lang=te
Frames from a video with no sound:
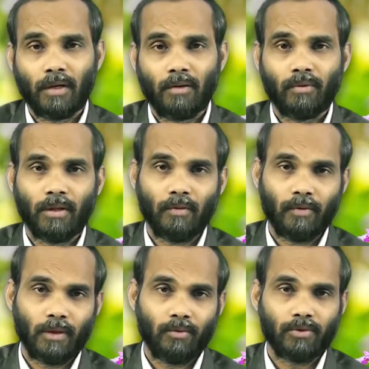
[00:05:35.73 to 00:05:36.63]
ఆరు
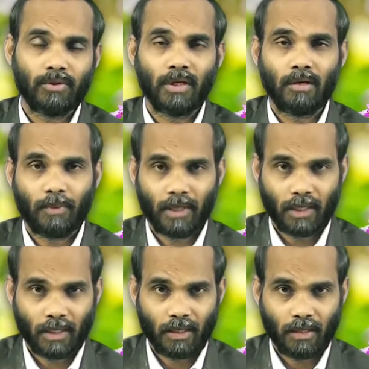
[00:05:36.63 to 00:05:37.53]
ఇరవై ఏడు వచనాల
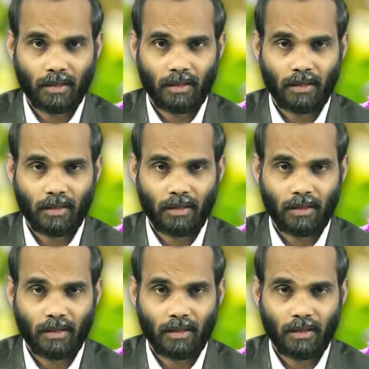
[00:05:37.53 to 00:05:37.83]
ప్రకారంగా